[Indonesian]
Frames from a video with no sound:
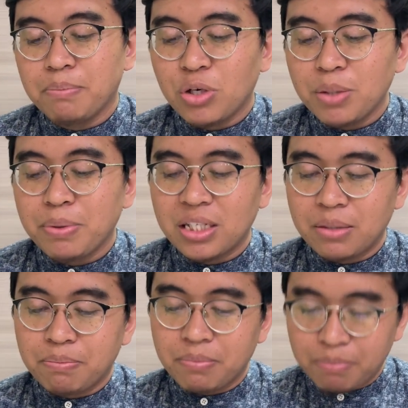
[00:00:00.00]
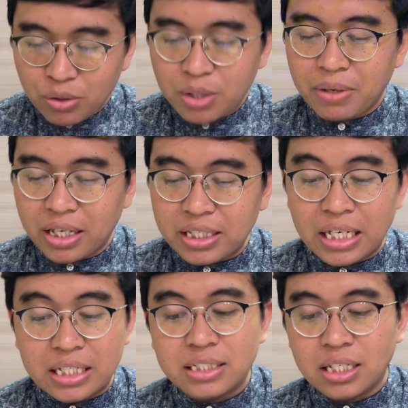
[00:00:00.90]
Perlu diperhatikan perlu
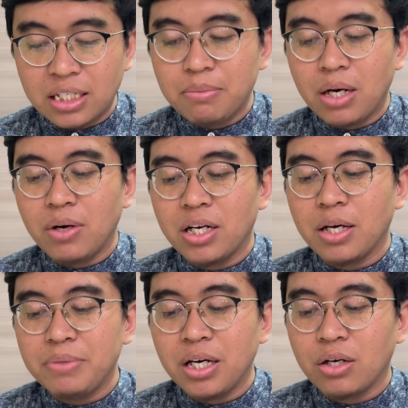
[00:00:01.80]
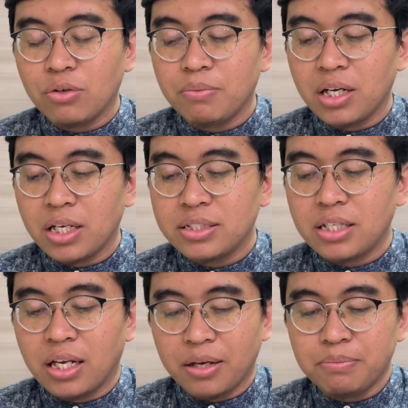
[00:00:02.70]
diperhatikan di sini bahwa Nabi Yakub
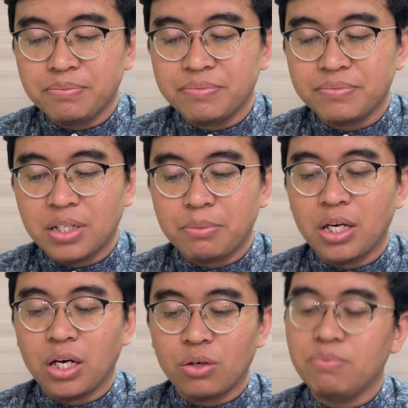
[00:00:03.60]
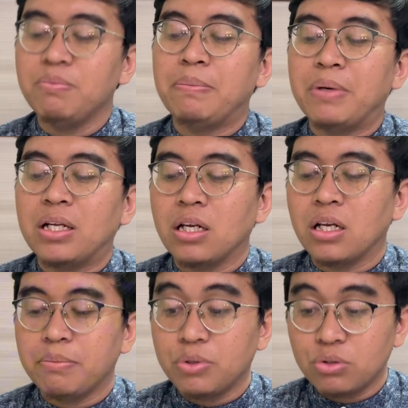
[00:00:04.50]
alaihissalam, Nabi Yakub bapak dari
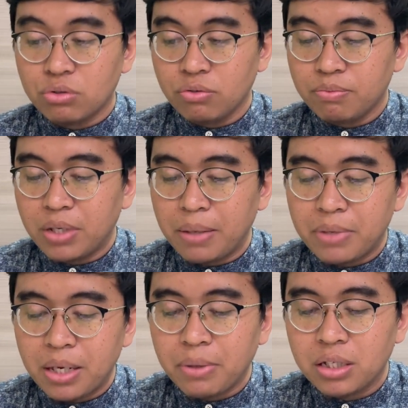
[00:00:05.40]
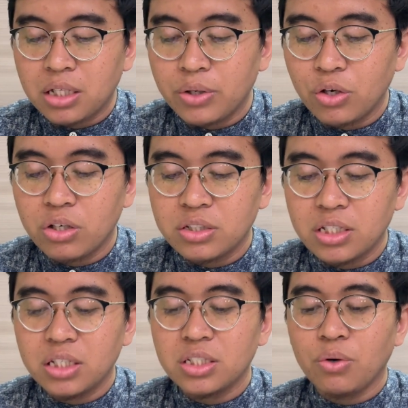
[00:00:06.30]
Nabi Yusuf benar-benar mengetahui kondisi
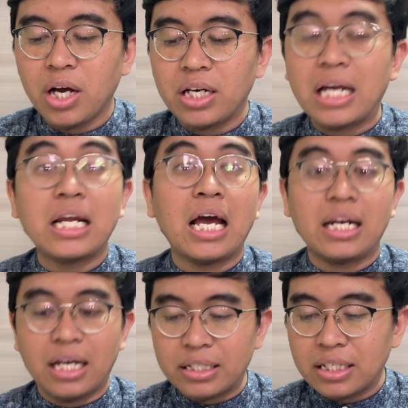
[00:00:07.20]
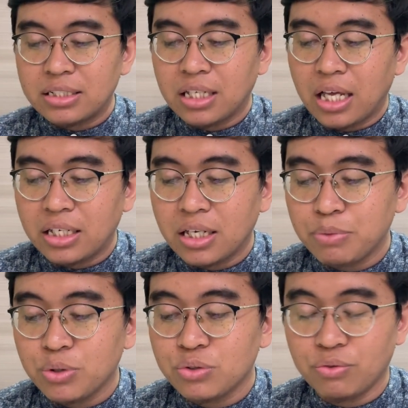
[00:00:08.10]
kejiwaan anak-anaknya selain
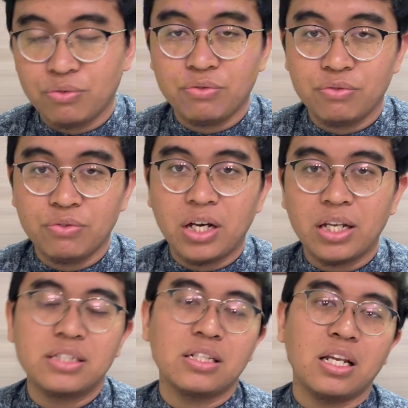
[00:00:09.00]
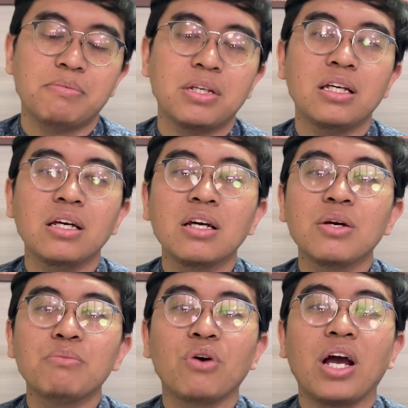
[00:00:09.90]
Nabi Yusuf alaihissalam. Jadi
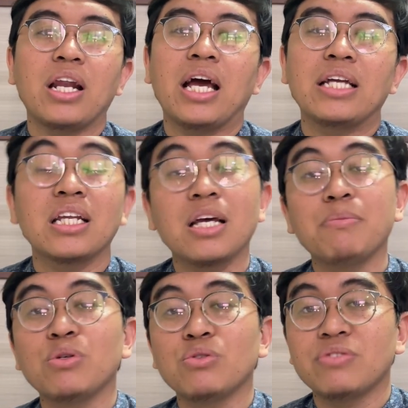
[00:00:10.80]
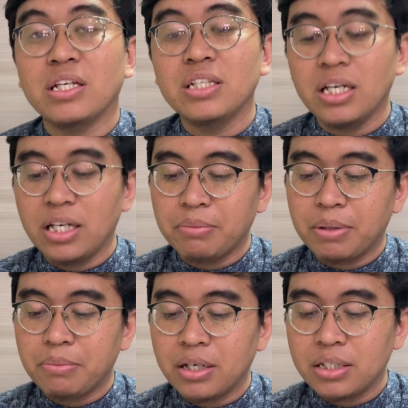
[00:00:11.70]
bukan hanya Nabi Yusuf saja yang
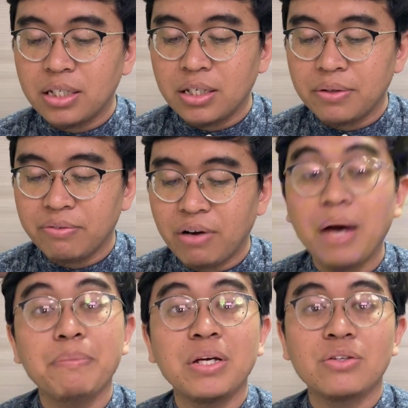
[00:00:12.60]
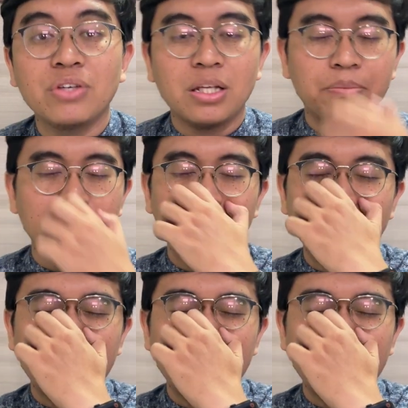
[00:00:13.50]
memang difahami gitu ya, tapi